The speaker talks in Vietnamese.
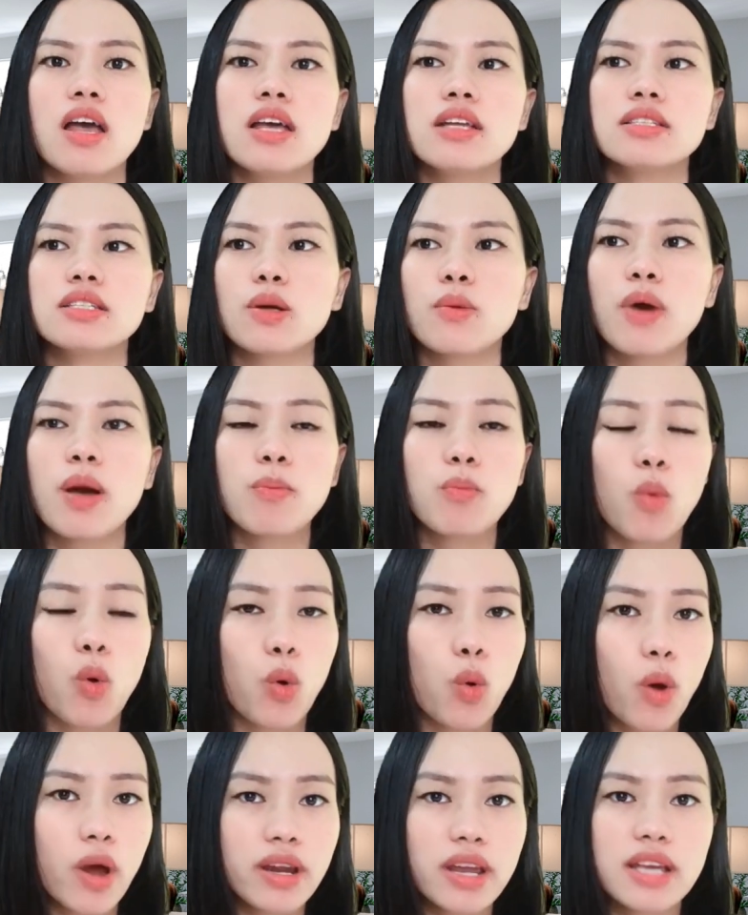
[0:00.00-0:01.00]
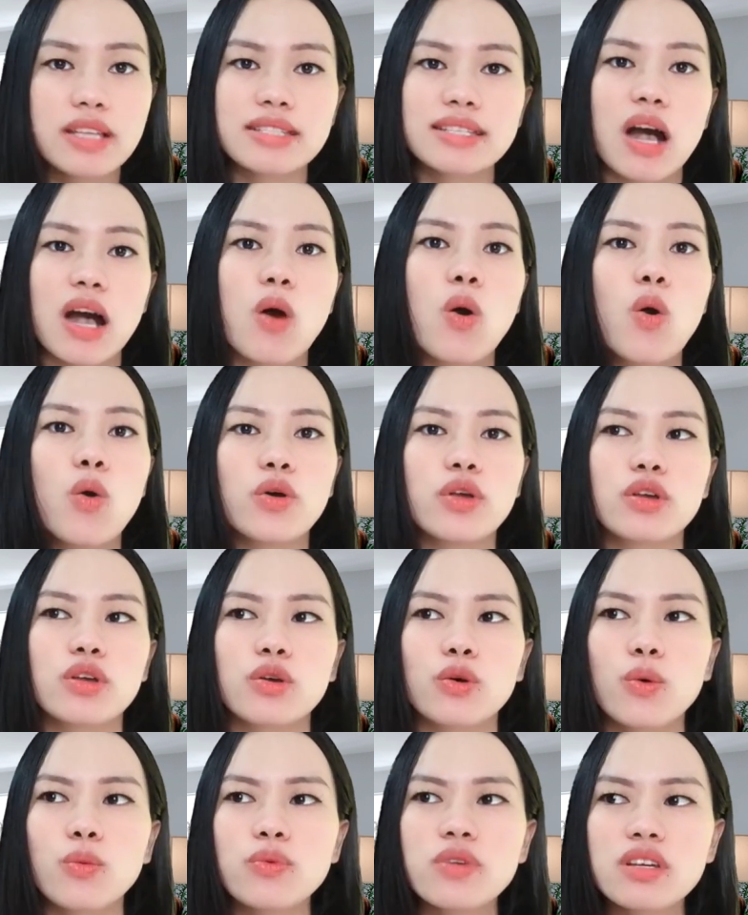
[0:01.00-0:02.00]
trong các mối quan hệ xã hội
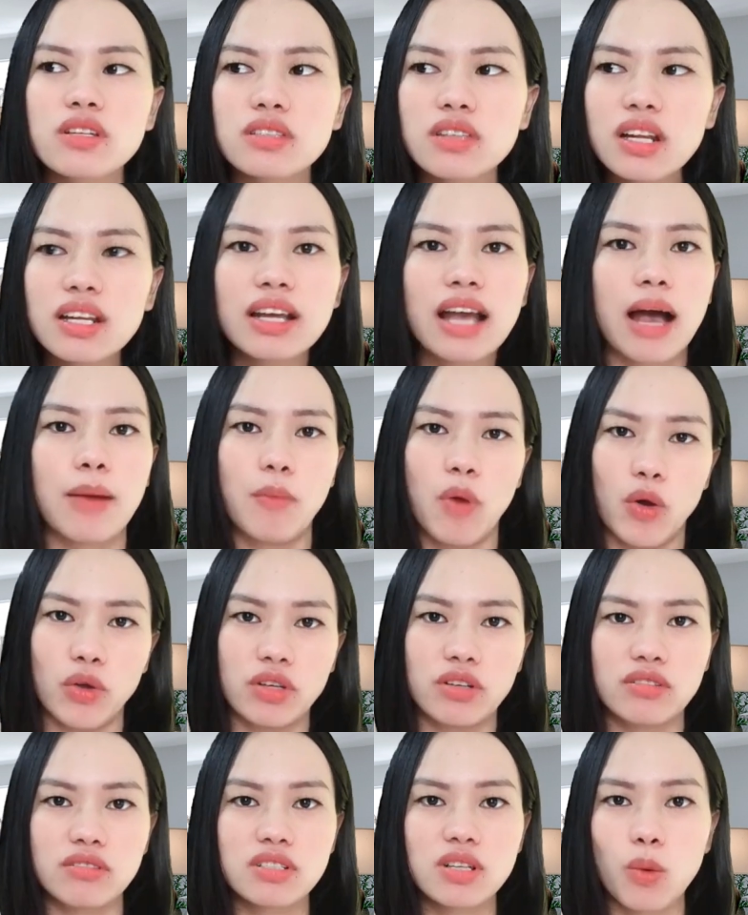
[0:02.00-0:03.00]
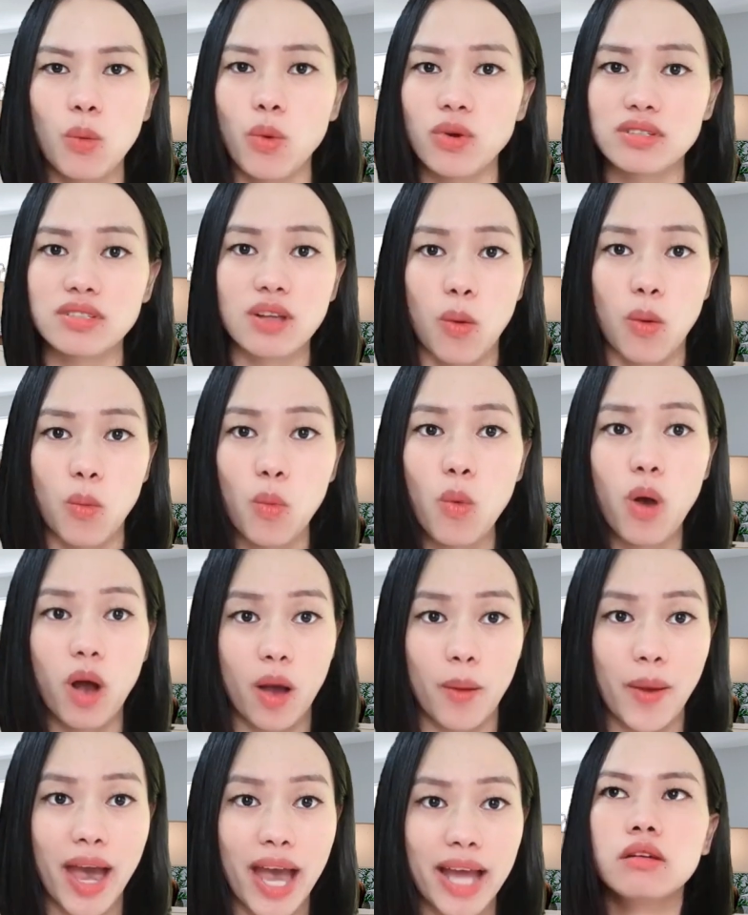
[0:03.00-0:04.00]
cũng như tất cả mọi thứ trong cuộc sống của các
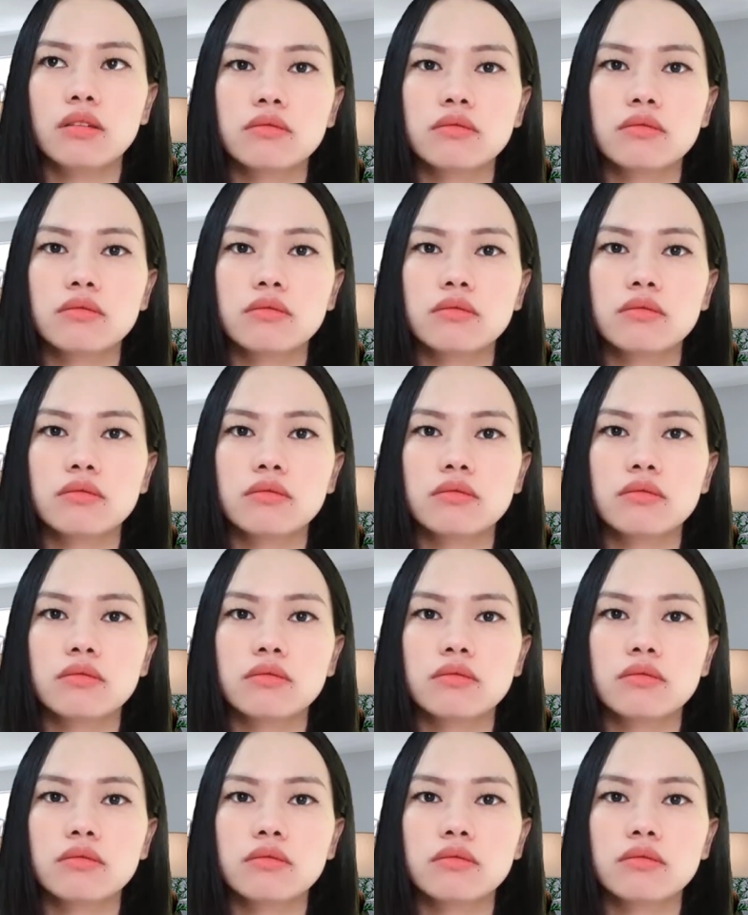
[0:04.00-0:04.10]
bạn.